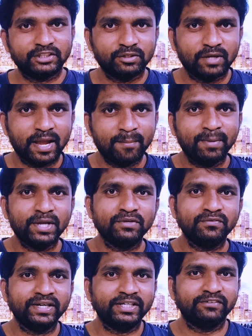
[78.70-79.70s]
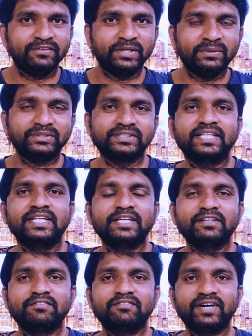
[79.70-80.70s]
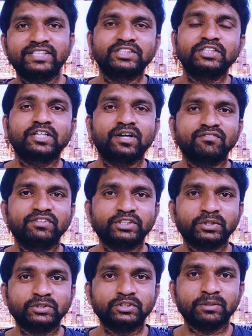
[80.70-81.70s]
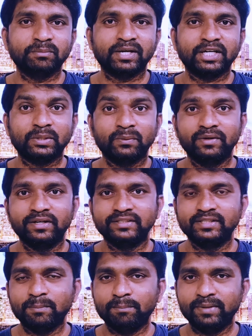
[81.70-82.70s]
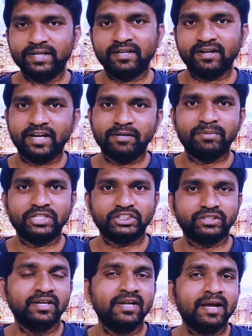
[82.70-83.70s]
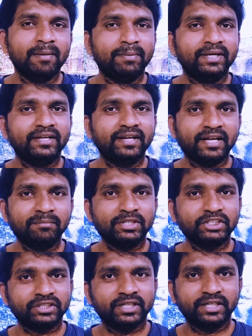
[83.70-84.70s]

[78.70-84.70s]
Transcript: సో ఎంఐ యువై టీవీలో వచ్చేసరికి ఫాస్ట్ టాప్ ఫీచర్ గురించి అయితే అయితే బెటర్ యానిమేషన్ బెటర్ యానిమేషన్